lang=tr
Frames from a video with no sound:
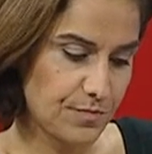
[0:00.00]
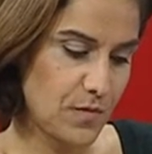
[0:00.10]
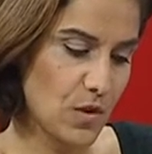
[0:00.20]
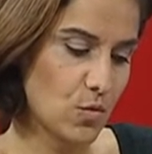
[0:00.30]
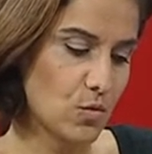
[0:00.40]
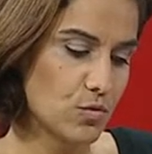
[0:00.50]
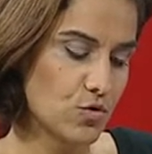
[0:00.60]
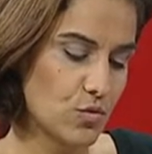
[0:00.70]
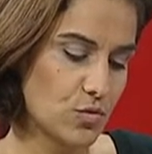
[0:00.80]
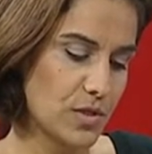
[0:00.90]
O
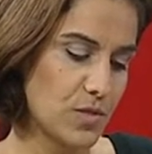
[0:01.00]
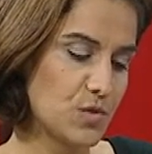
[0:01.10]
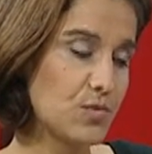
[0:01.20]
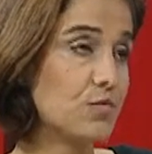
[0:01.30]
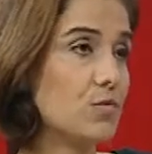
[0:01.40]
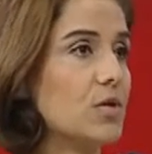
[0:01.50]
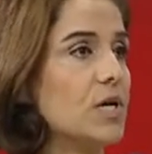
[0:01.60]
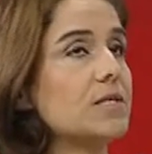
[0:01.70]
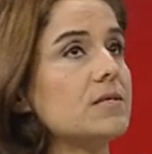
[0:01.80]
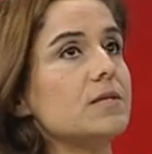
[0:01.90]
çok önemli bir vurgu
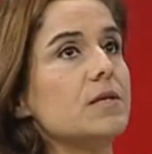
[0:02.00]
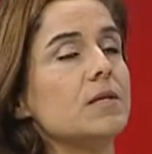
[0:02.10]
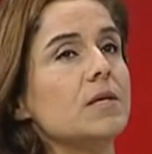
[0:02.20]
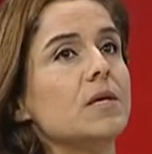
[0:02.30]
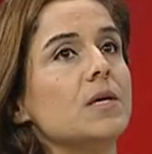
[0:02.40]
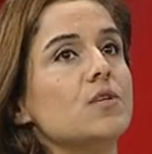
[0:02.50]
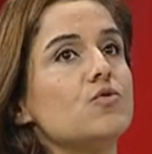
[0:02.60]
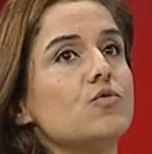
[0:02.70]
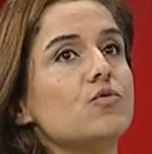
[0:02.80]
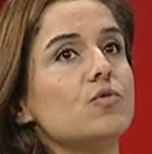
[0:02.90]
aslında.
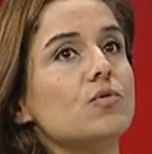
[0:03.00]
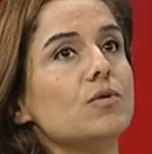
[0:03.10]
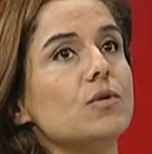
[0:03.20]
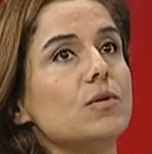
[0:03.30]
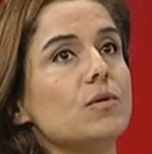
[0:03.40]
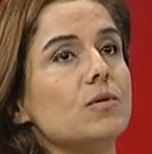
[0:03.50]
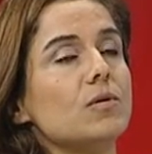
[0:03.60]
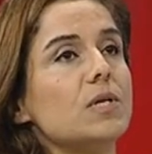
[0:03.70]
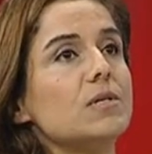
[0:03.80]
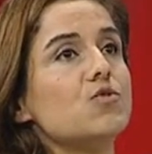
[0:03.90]
Çünkü e,
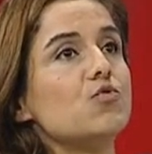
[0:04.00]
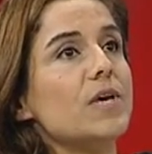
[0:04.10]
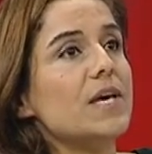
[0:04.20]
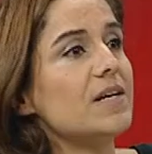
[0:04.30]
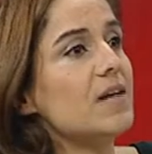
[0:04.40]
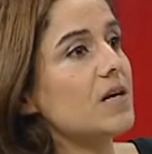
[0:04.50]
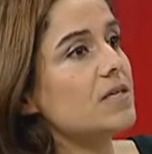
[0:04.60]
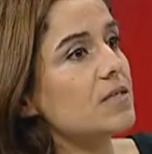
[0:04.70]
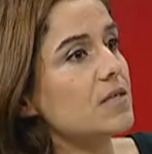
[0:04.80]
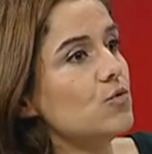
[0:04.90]
hani su eğer
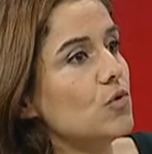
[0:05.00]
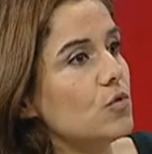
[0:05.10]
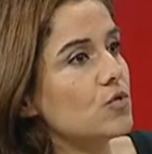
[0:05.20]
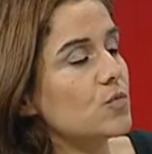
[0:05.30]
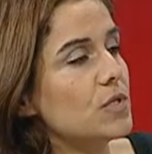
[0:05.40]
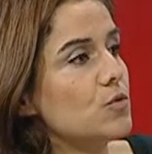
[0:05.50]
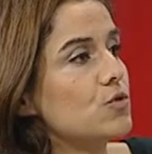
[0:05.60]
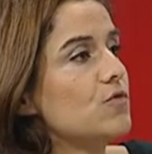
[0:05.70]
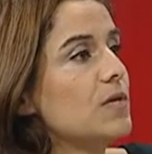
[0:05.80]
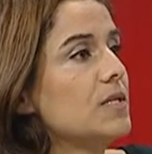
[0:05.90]
haksa diyor Osman
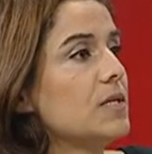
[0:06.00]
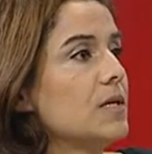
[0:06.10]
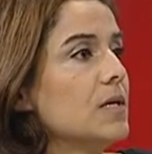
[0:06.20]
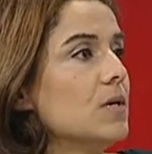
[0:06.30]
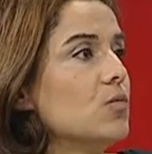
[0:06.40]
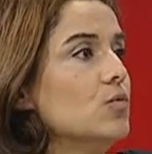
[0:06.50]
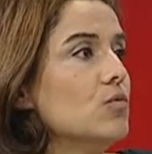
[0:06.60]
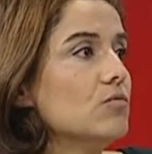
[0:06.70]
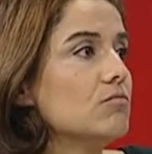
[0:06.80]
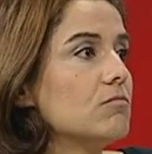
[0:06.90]
Özgüven,
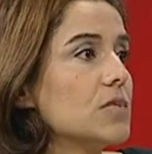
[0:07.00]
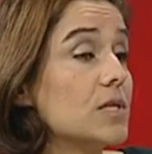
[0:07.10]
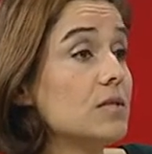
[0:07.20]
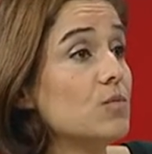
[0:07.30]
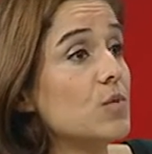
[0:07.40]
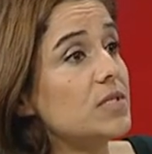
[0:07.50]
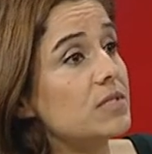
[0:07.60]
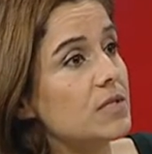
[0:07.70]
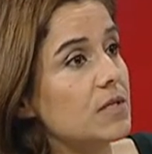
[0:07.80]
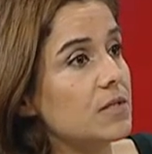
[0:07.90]
bunun
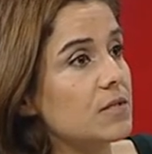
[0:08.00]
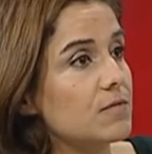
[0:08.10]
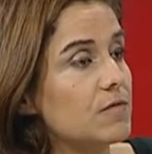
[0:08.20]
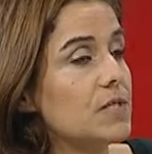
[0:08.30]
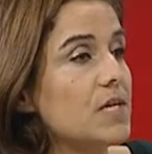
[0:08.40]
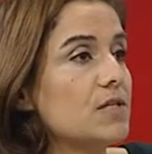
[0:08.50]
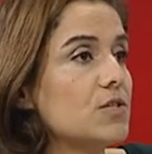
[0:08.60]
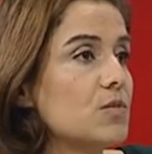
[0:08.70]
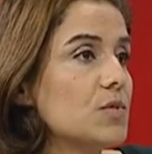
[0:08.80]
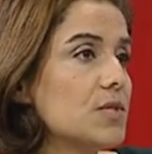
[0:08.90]
satılmaması gerekir.
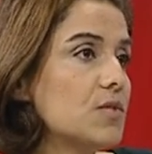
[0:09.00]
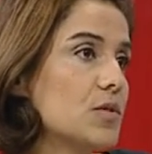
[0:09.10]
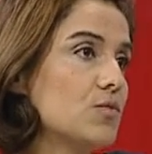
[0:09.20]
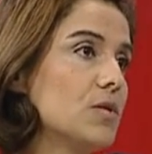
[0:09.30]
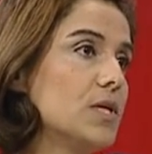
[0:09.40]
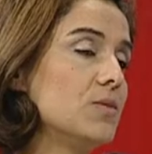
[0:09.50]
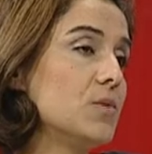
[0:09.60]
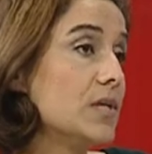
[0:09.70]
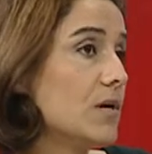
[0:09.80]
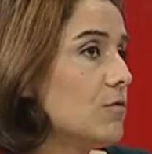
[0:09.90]
Vatandaşa bir hizmet olarak
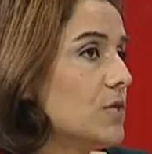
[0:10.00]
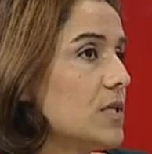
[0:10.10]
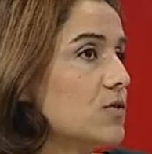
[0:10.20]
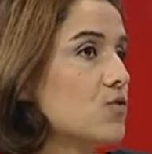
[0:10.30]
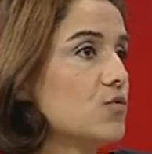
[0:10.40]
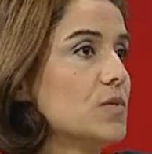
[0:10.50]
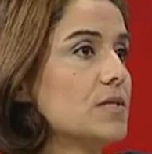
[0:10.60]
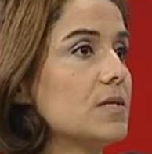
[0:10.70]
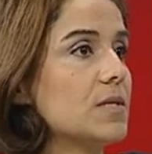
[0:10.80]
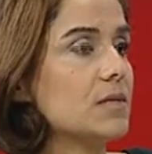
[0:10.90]
bedava olarak
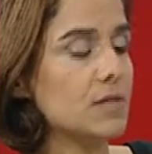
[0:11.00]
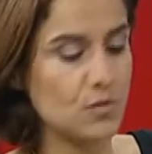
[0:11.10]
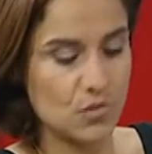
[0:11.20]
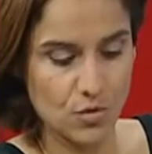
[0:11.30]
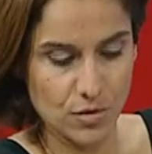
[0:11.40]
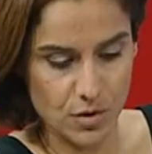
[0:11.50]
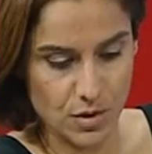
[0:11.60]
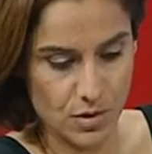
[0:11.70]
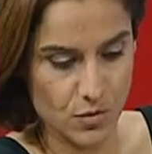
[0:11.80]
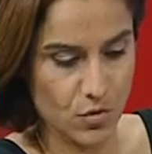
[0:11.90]
sunulması gerekir diyor.
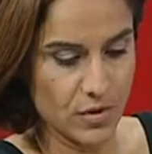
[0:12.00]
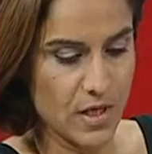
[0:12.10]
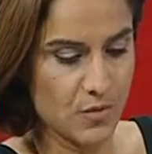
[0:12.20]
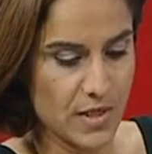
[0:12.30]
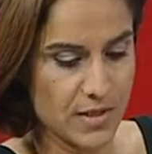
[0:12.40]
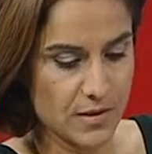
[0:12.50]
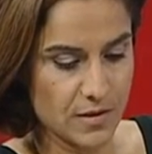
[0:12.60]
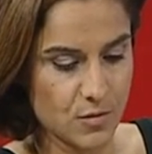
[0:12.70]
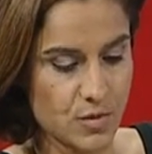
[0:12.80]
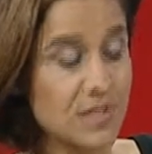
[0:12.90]
Ondan
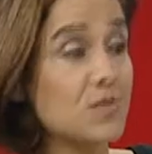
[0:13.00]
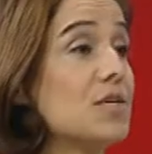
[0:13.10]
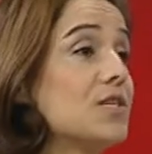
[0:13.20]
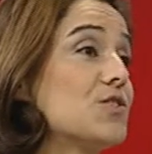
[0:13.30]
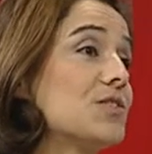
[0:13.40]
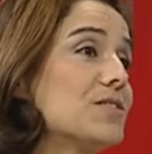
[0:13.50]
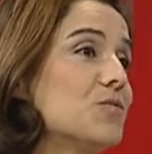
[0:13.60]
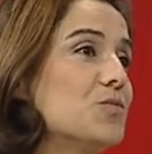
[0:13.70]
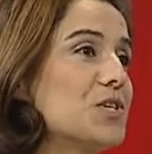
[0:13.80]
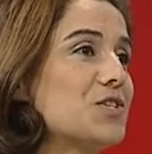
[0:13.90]
bahsetti biraz. Birazcık da
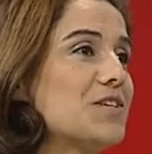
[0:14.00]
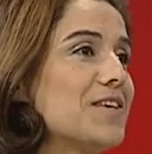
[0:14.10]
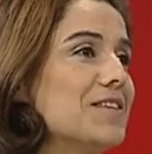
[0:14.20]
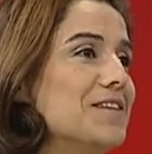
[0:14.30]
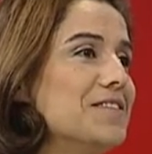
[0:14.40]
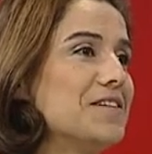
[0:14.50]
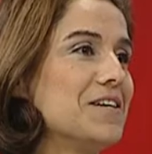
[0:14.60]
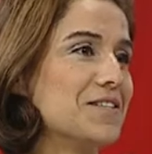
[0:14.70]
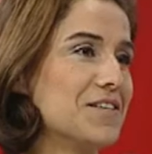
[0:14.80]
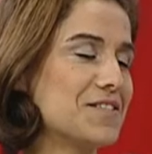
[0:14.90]
tabii başına gelenleri
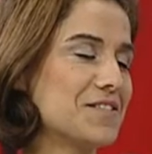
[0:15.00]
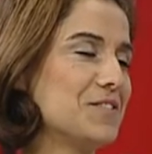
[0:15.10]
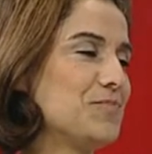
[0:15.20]
anlattı.